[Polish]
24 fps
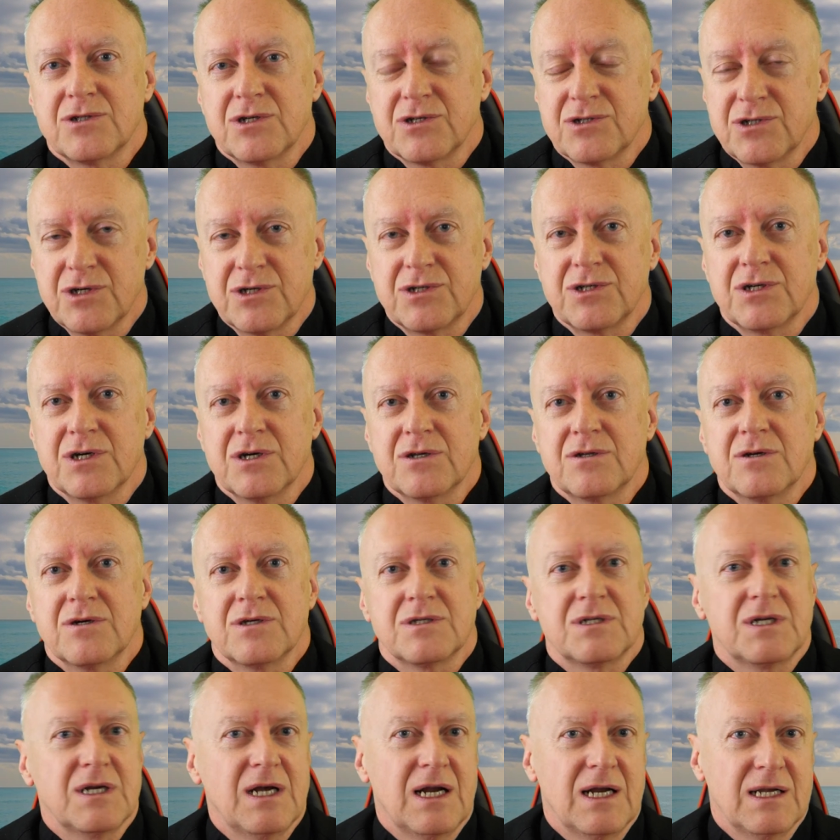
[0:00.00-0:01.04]
że życie to
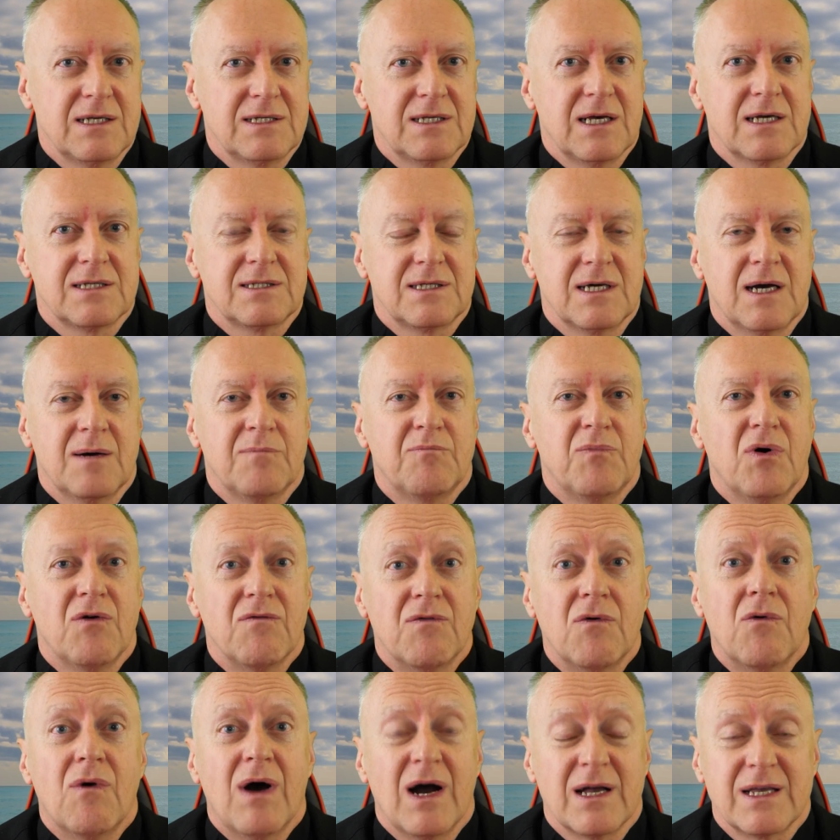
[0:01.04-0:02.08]
jest realizacja
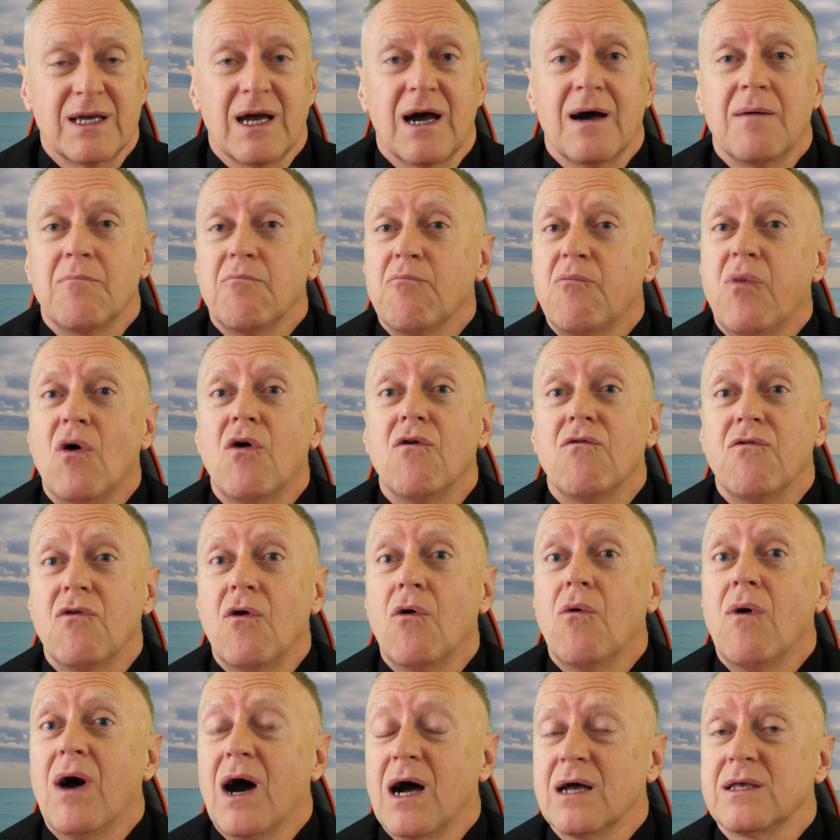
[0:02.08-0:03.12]
powołania
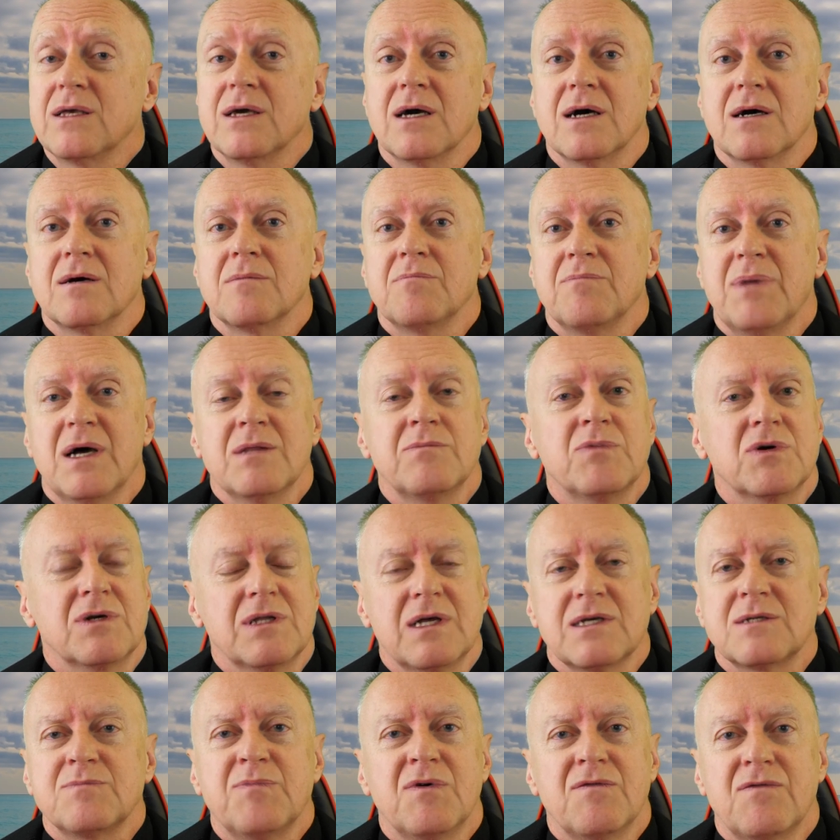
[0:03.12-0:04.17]
powołania. Pan Bóg
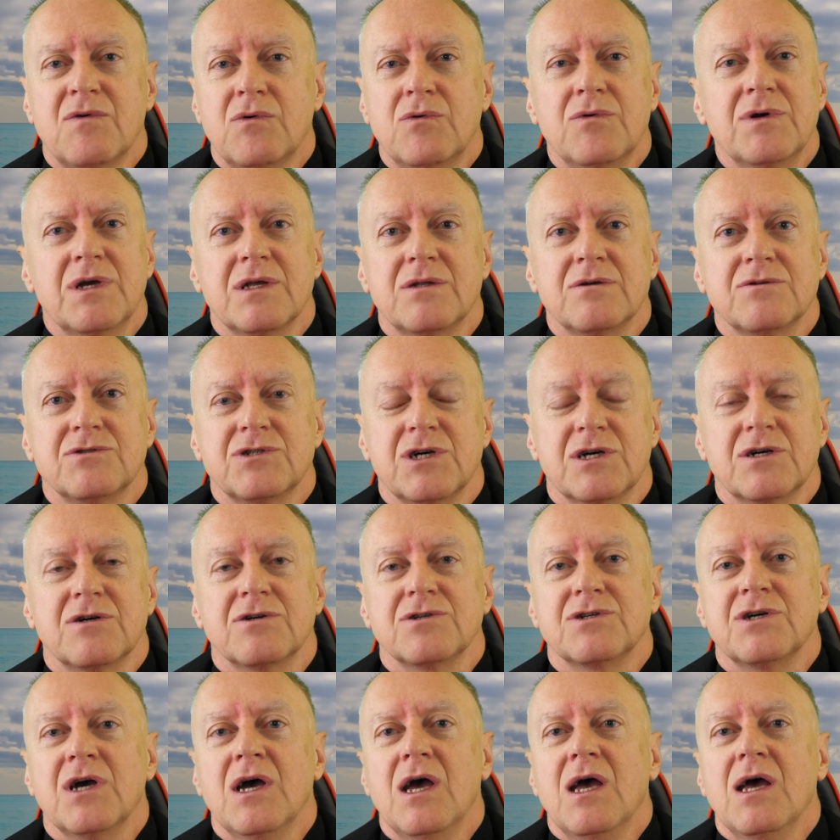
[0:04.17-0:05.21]
nas powołuje do
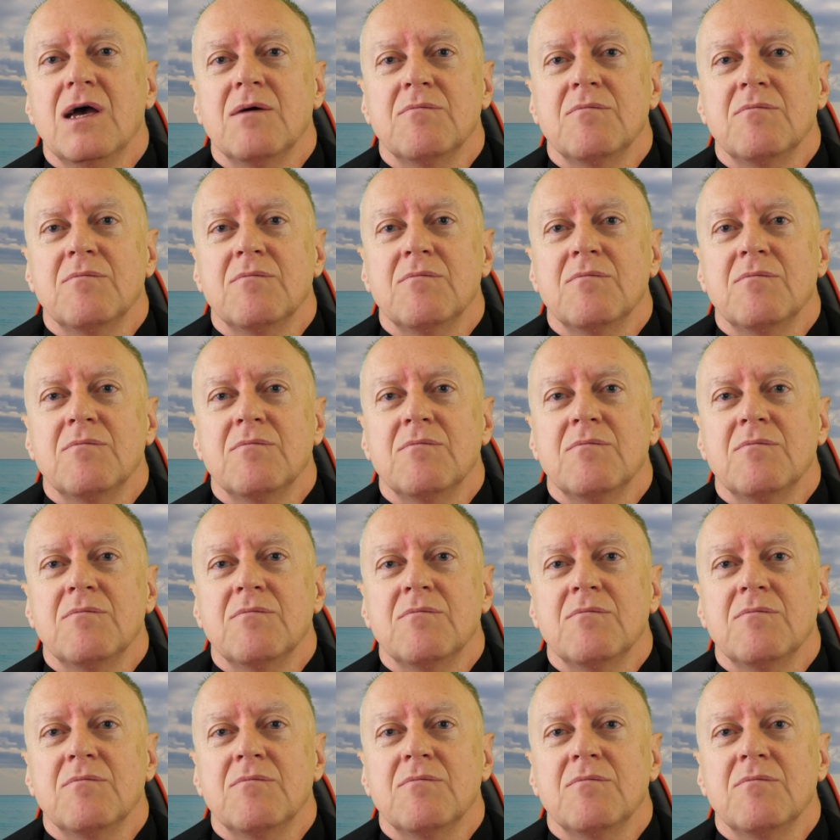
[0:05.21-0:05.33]
czegoś.